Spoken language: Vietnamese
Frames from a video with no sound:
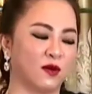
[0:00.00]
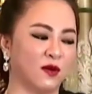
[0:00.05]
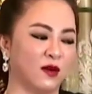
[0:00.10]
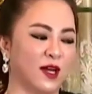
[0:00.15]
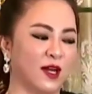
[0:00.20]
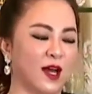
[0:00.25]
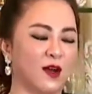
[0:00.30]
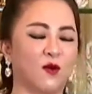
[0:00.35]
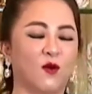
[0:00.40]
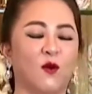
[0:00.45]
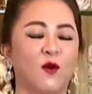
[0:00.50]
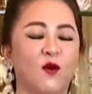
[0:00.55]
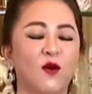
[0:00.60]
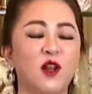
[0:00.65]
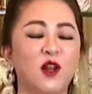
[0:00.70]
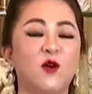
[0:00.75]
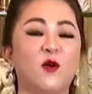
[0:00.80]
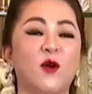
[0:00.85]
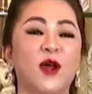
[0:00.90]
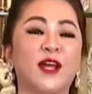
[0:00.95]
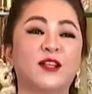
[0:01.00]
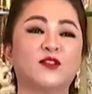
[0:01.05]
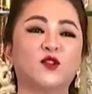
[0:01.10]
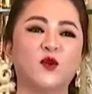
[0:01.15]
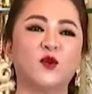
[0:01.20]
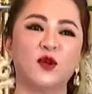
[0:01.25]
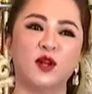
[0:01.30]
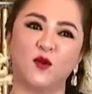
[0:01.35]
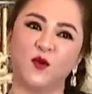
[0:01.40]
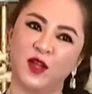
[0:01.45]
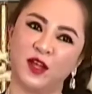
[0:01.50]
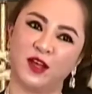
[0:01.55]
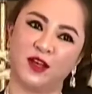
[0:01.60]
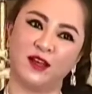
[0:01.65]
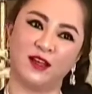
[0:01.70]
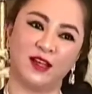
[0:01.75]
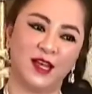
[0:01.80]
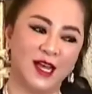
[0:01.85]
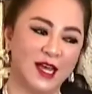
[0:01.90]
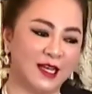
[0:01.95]
gọi là của nó khoe tôi đó quý
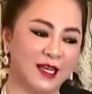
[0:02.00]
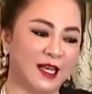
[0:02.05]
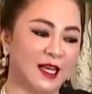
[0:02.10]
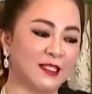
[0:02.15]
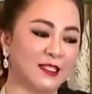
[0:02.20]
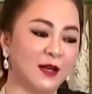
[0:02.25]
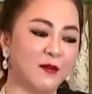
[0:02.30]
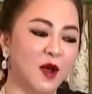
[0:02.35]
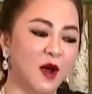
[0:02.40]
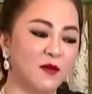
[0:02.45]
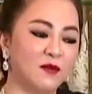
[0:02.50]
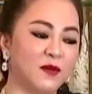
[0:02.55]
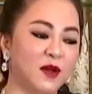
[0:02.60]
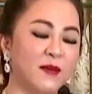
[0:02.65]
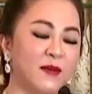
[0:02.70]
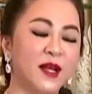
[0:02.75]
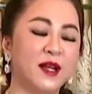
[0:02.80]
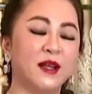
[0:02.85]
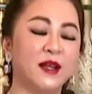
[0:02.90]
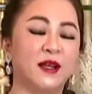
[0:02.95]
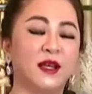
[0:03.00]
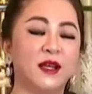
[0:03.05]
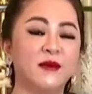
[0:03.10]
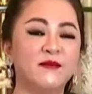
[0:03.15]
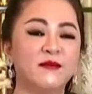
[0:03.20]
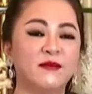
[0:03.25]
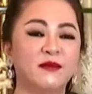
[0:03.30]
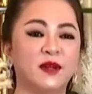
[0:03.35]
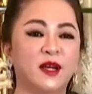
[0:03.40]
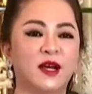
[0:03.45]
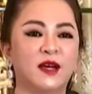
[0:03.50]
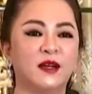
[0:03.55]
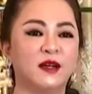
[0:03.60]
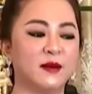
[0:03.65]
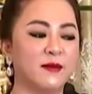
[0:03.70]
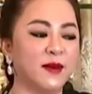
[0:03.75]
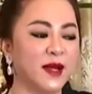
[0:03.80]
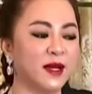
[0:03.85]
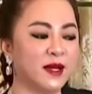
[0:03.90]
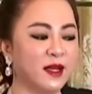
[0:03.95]
vị tại sao bé ông nó biết đi kiếm à,
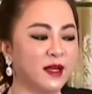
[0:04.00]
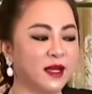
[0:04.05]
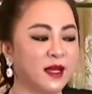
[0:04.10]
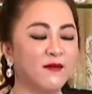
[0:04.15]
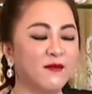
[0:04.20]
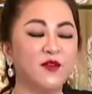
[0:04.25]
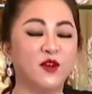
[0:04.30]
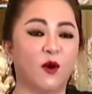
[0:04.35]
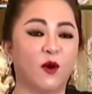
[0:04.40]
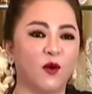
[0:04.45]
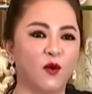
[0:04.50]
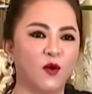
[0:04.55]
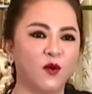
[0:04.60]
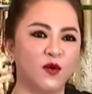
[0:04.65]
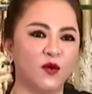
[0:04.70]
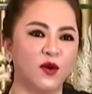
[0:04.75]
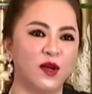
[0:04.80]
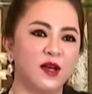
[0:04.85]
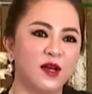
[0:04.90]
nó biết đi kiếm chủ